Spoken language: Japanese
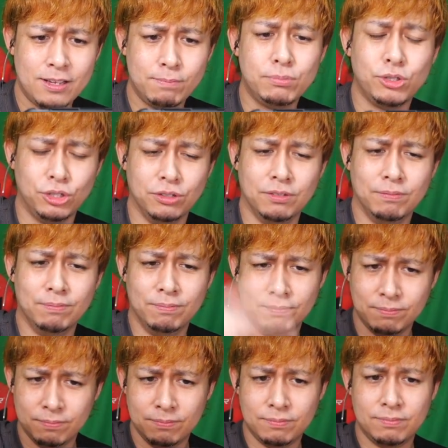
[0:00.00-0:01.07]
プチュン。
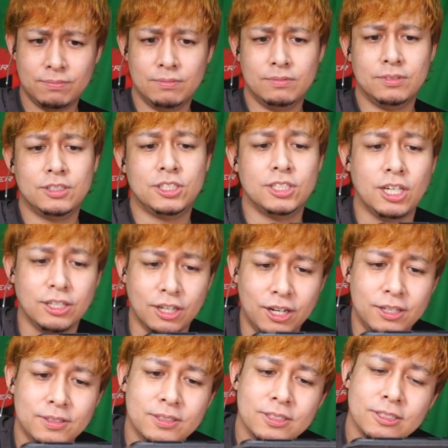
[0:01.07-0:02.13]
しないんだ。
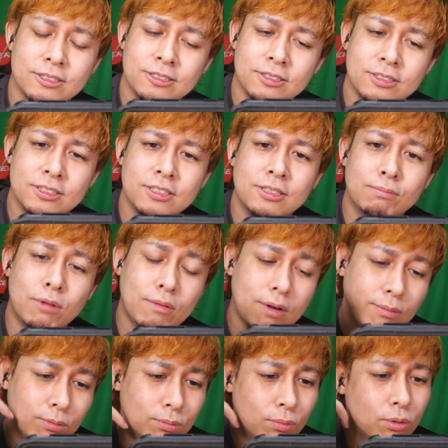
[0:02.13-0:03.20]
まあま
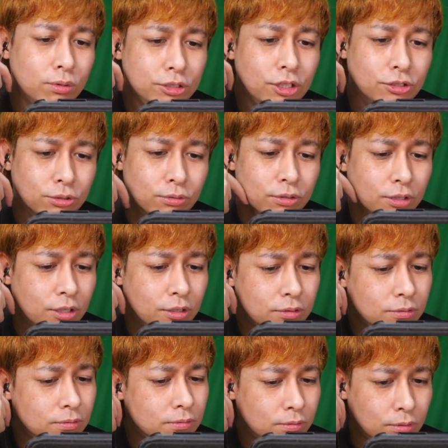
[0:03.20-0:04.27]
あ、もういいでしょ、これで。
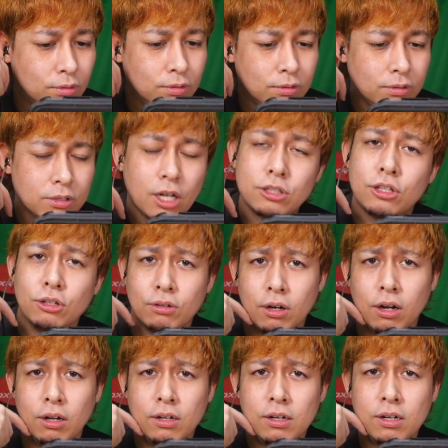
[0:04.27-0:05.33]
うん。勝ってるか
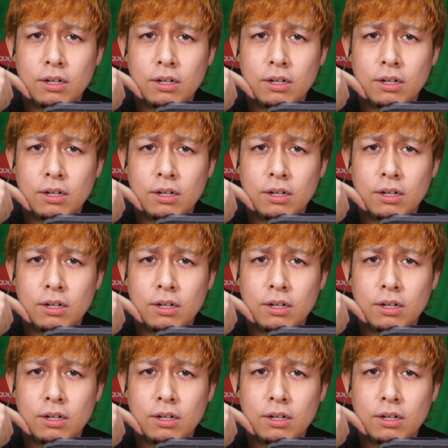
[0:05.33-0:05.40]
ら。